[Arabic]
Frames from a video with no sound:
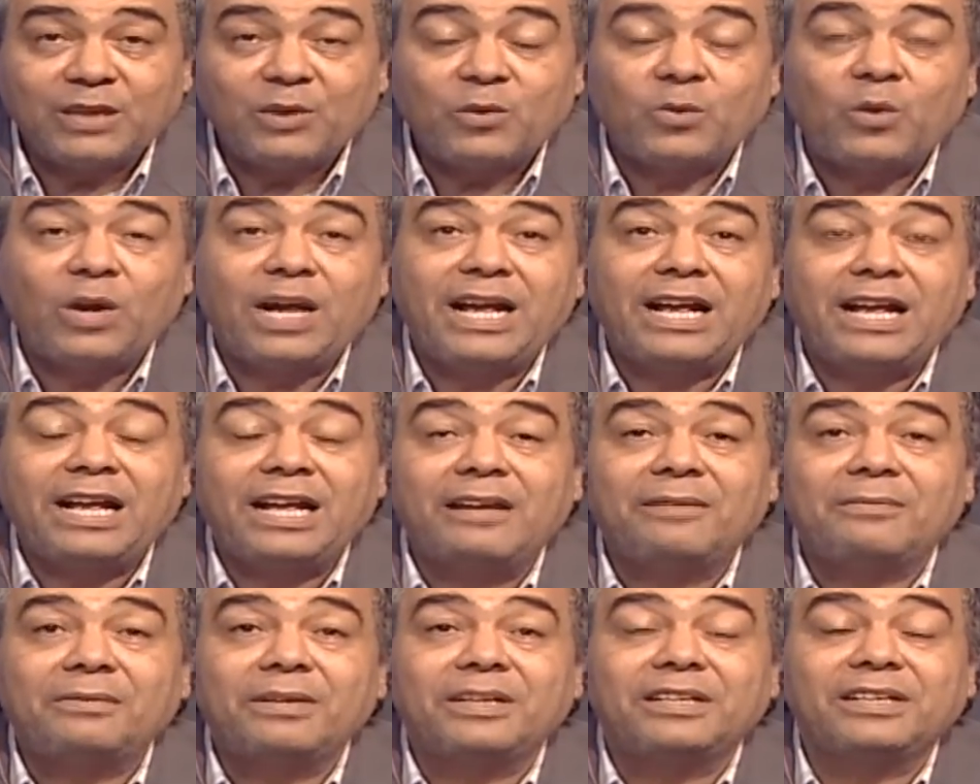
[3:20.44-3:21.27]

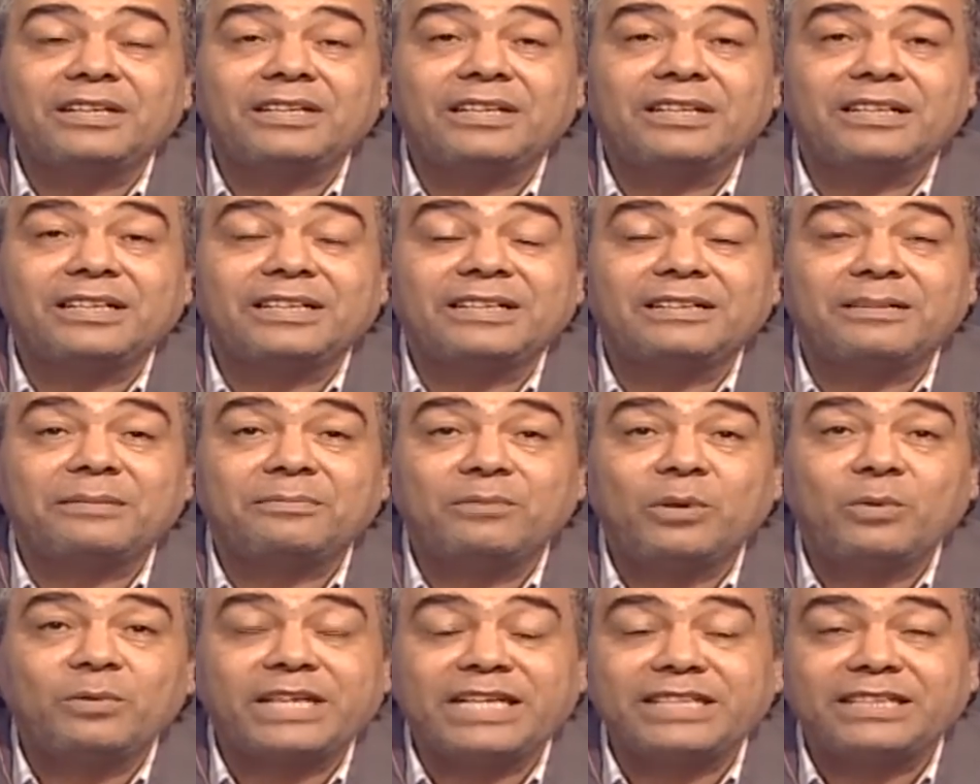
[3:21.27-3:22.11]

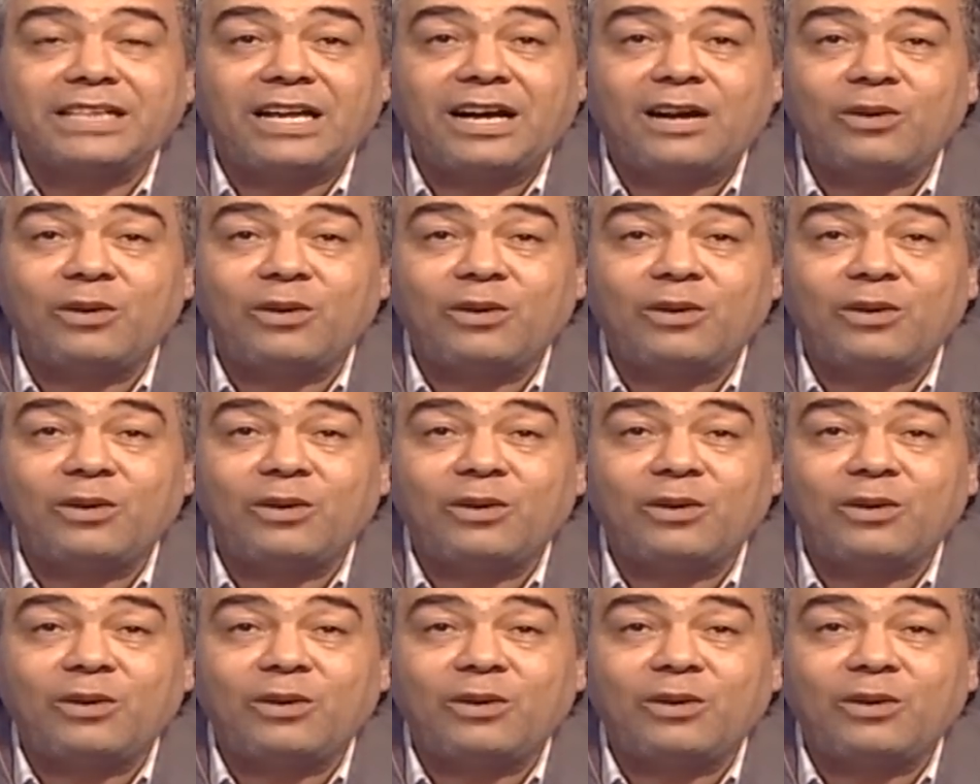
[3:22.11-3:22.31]
وممكن آه،